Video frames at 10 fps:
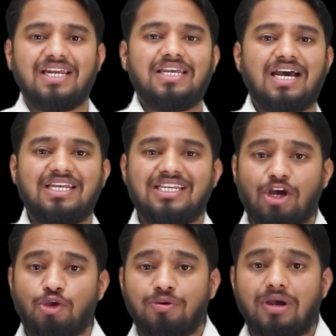यानी
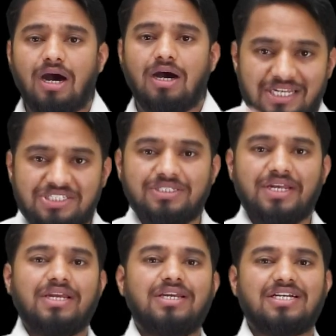नवयुगा
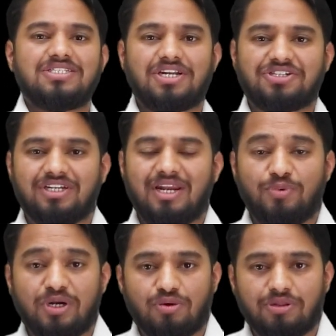इंजीनियरिंग कंस्ट्रक्शन
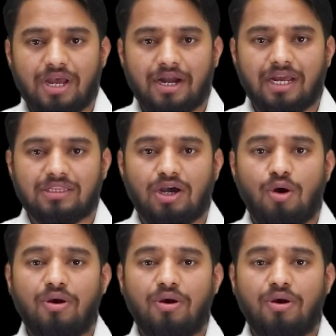लिमिटेड को दिया गया था